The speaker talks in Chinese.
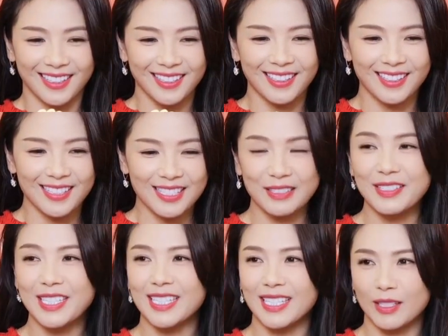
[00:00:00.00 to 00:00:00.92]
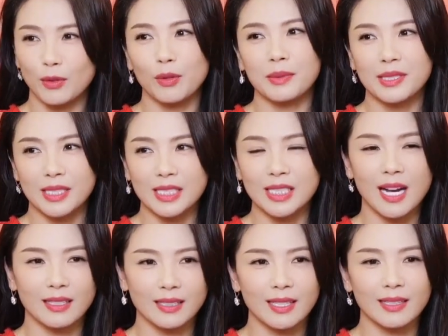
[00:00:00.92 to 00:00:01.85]
呃陈伟霆我们一起
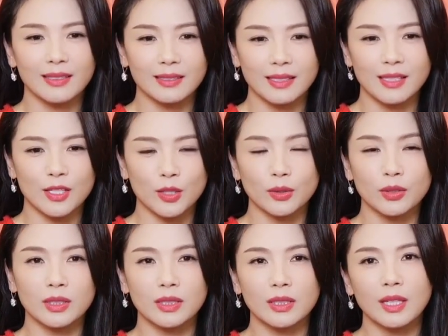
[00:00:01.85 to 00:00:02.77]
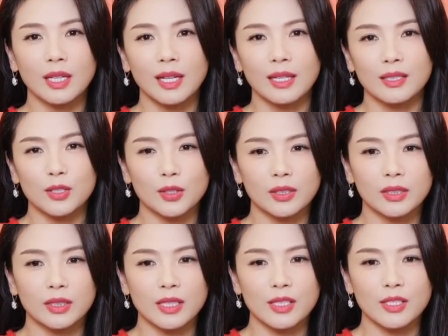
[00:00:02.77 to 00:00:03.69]
唱那个那首歌，那首
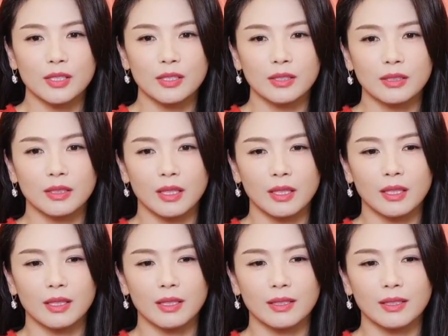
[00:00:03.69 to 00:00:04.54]
歌也是呃